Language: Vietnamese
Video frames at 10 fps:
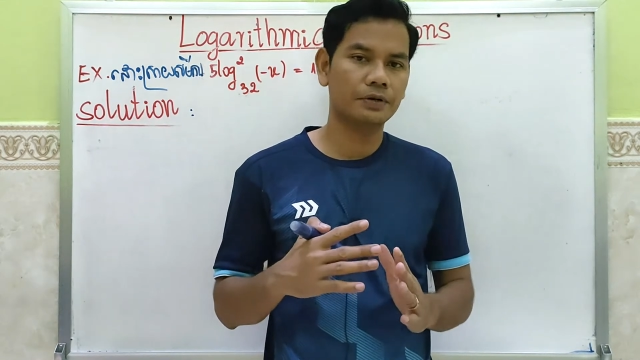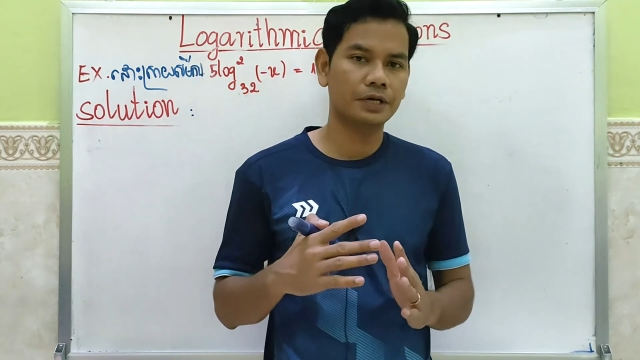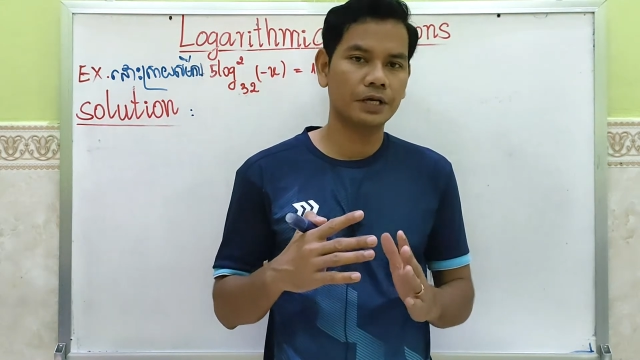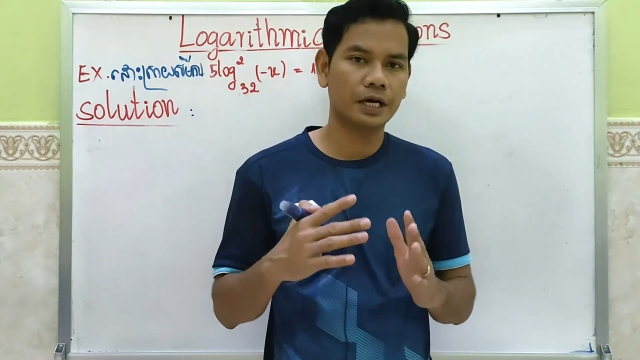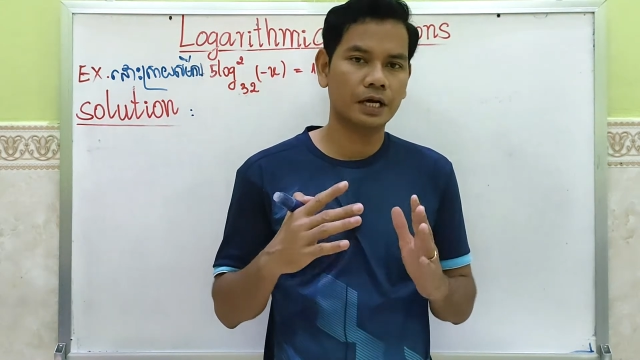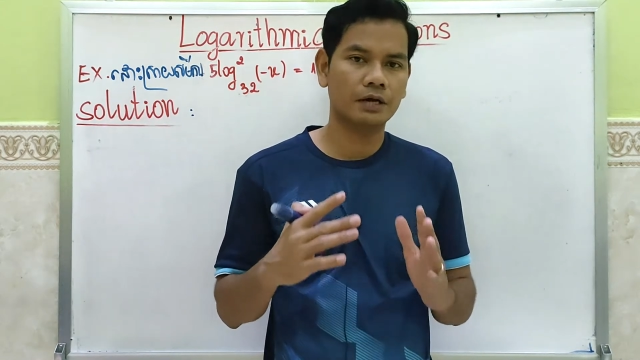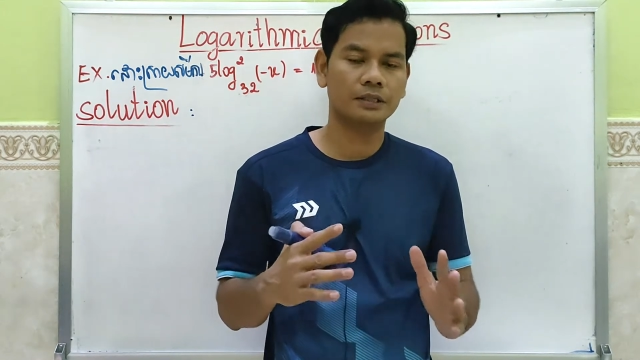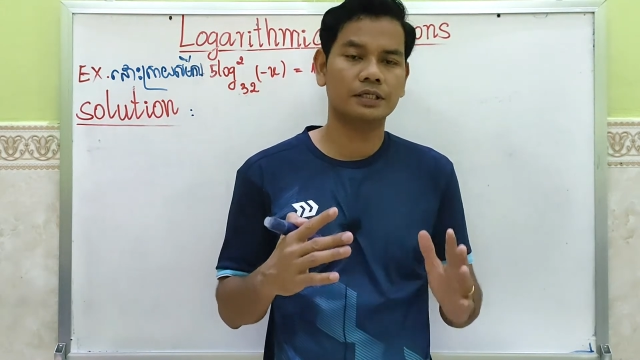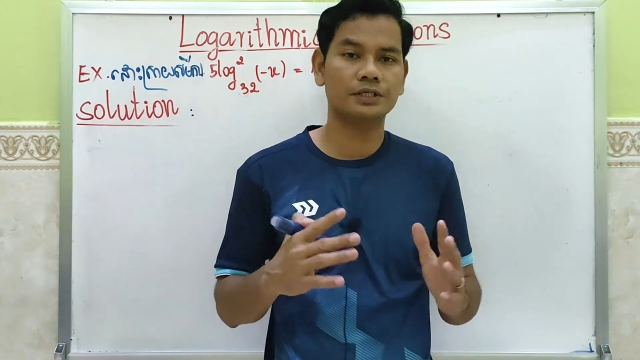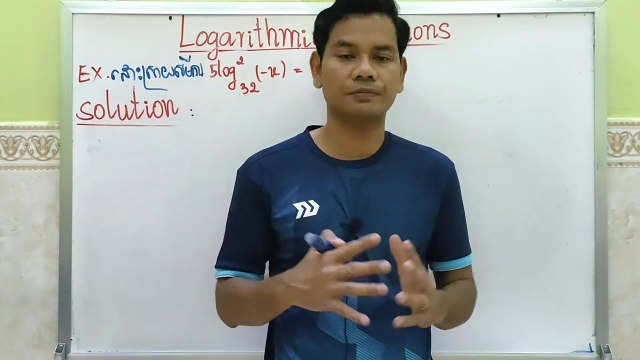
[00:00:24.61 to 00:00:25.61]
phi ca đọc
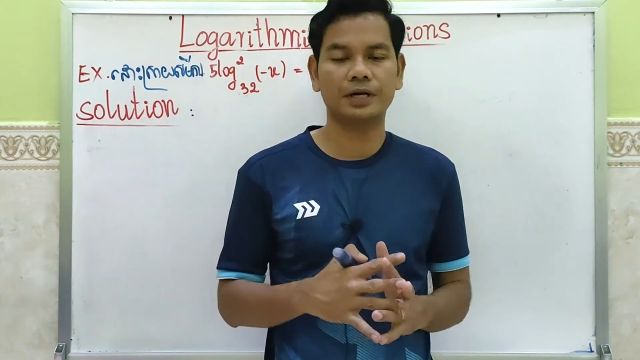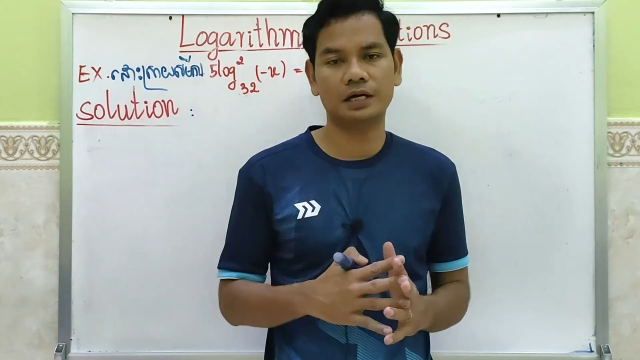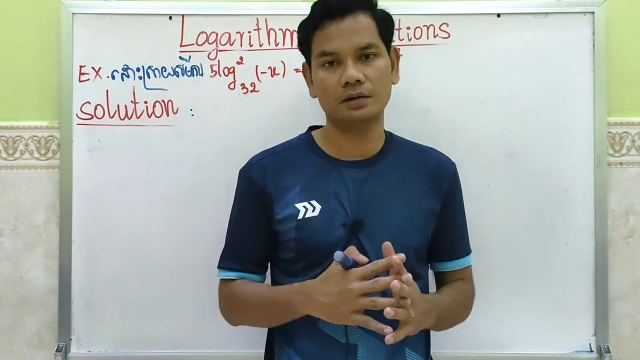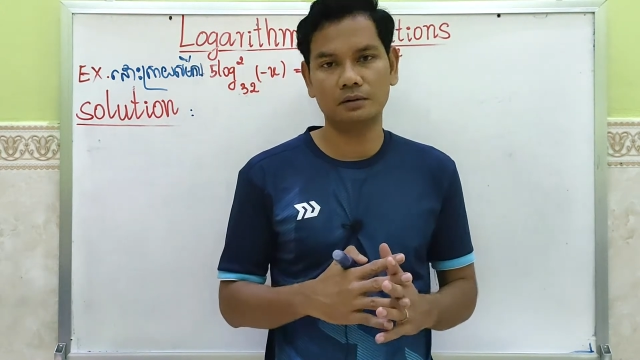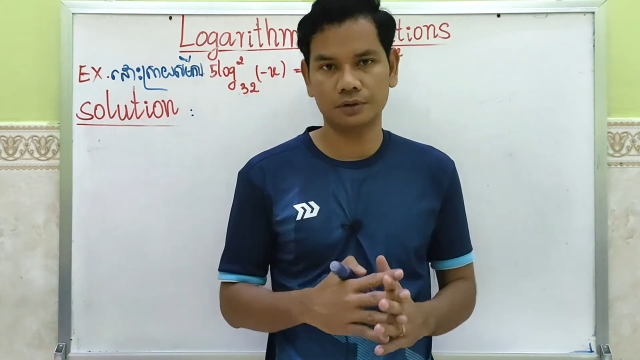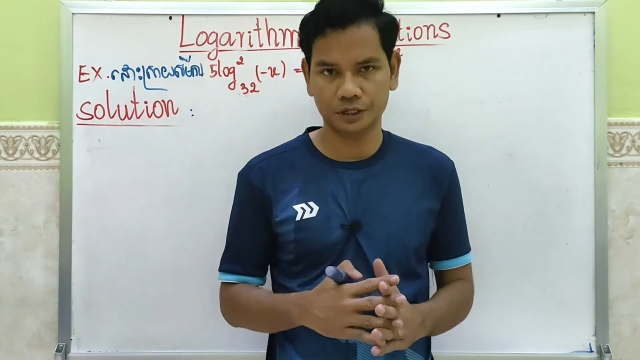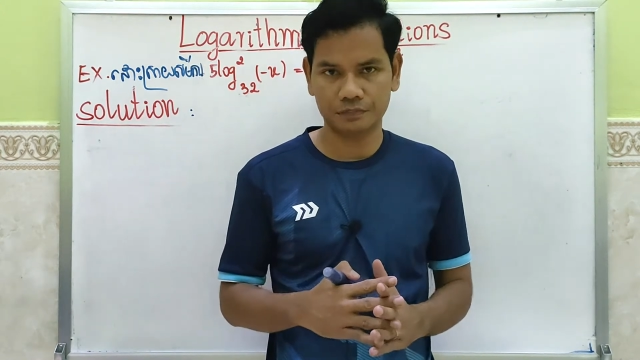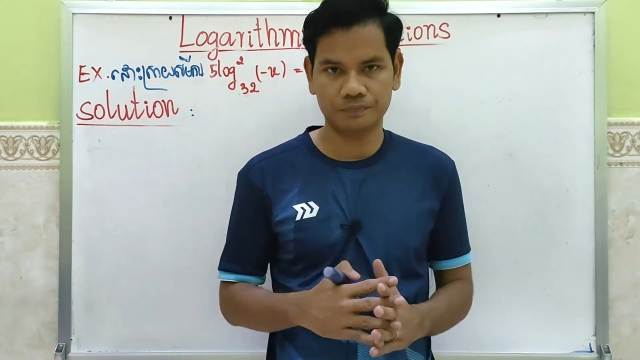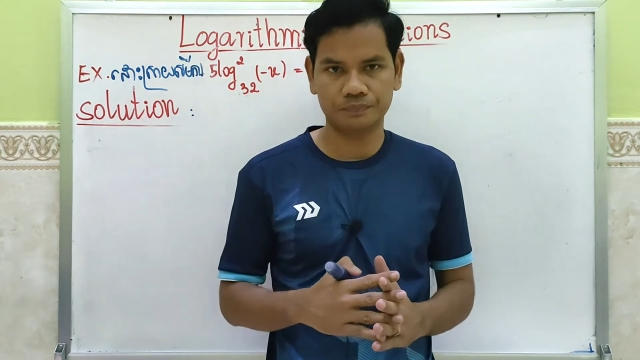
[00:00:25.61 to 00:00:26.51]
sai mấy ca lô grid